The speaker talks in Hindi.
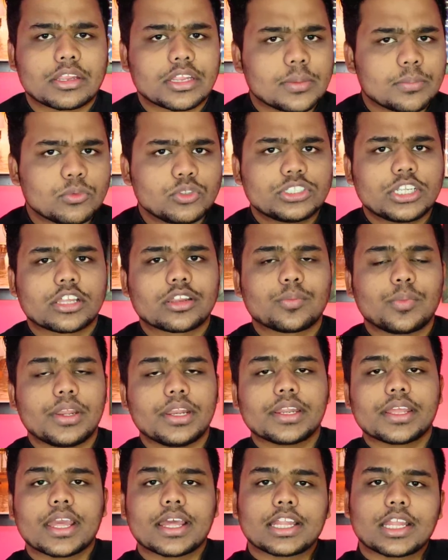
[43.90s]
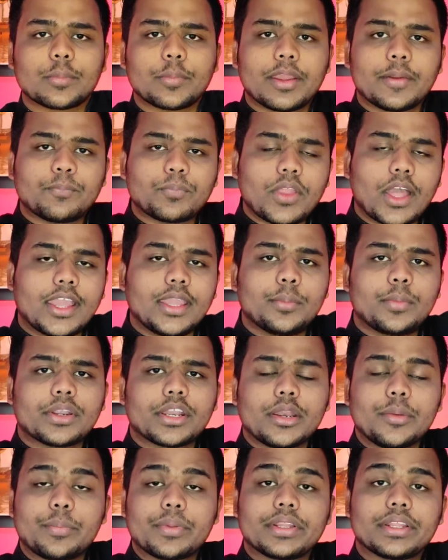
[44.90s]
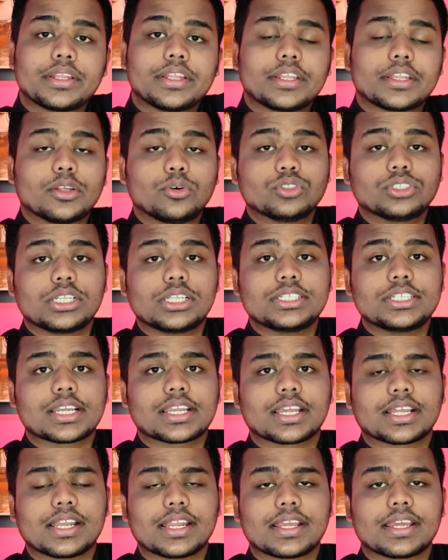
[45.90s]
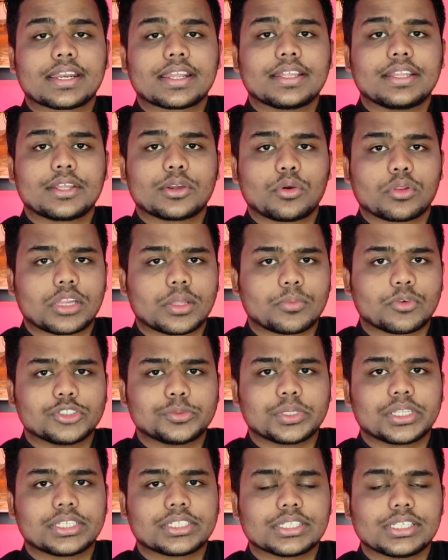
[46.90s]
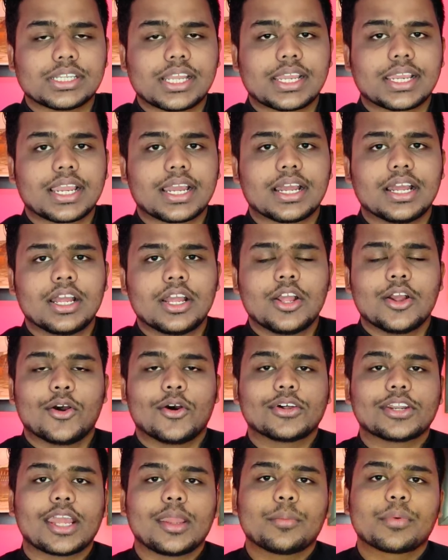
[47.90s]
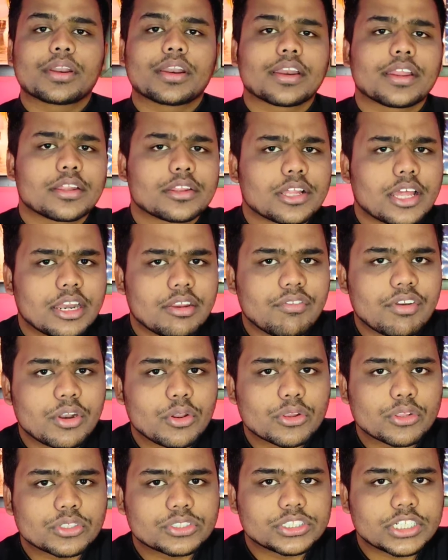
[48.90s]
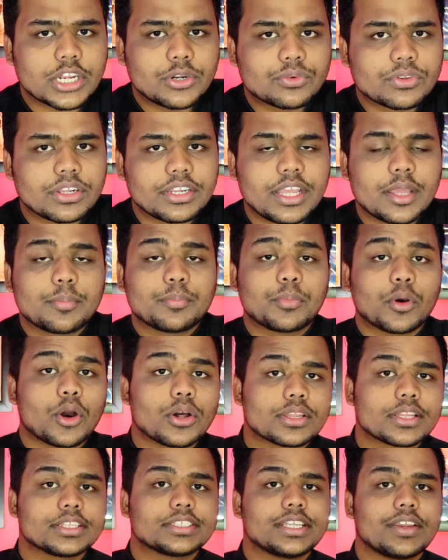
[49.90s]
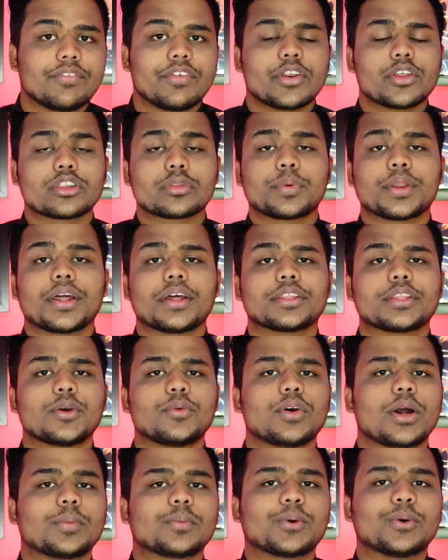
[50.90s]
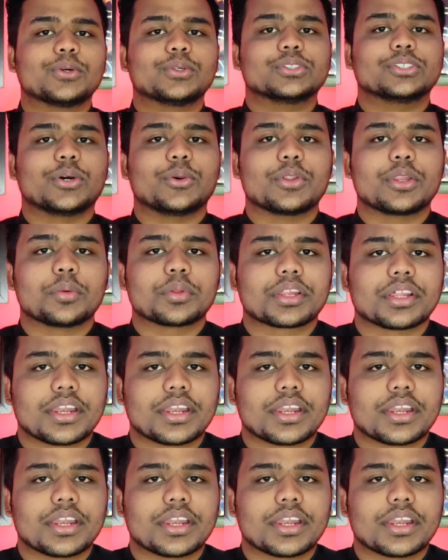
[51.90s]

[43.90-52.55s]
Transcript: में सब कुछ एक्सप्लेन किया था मैं आई बटन पे दे देता हूँ जल्दी जाके क्लिक करके देखो सब कुछ पता चल जाएगा और आई बटन के सारी वीडियोस को चेकआउट करिए बहुत अच्छे वीडियोस बनाता हूँ आपको जरूर से